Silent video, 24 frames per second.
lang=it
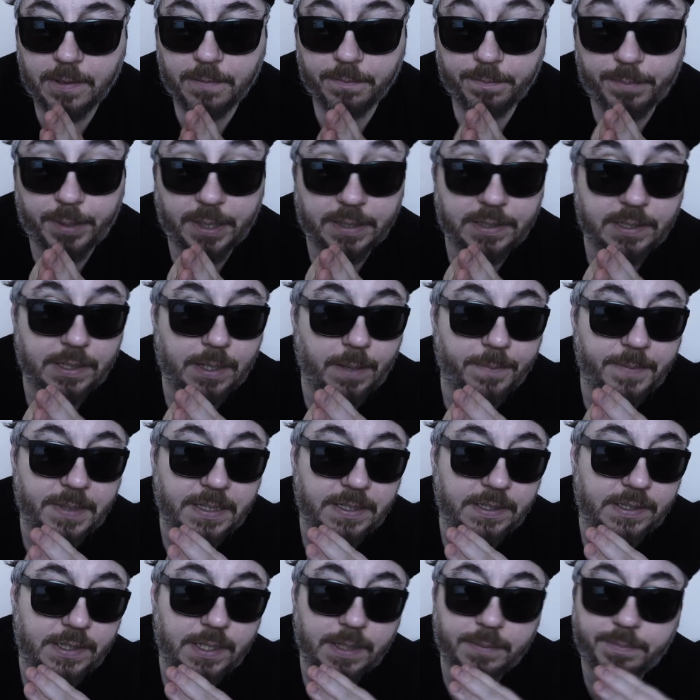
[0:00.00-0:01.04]

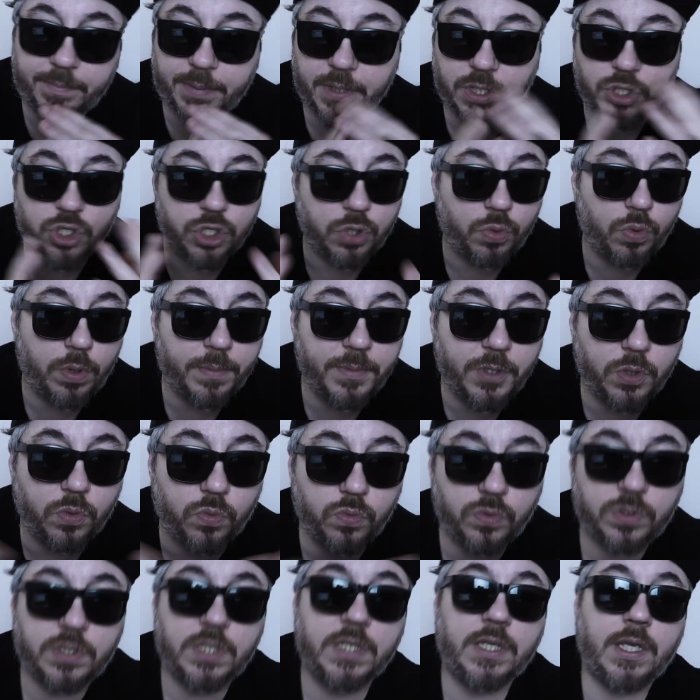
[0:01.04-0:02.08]
praticamente per 5
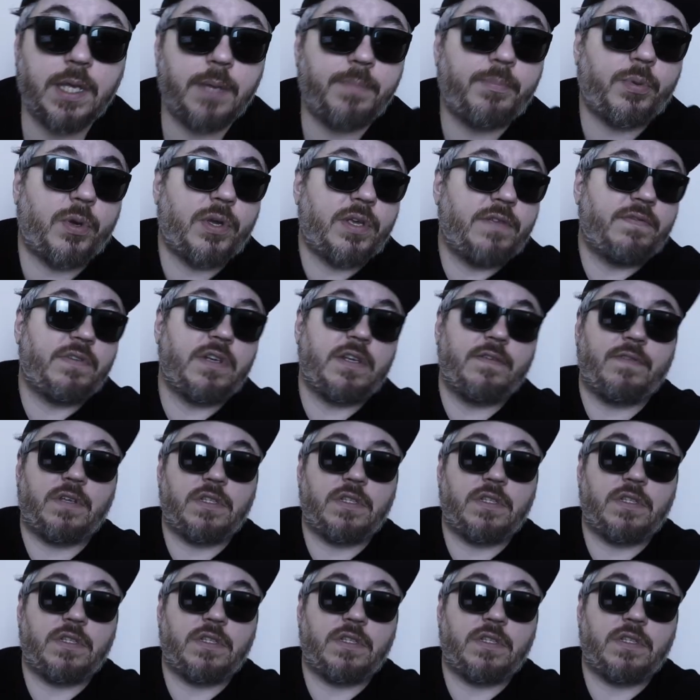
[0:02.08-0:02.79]
minuti e poi veniva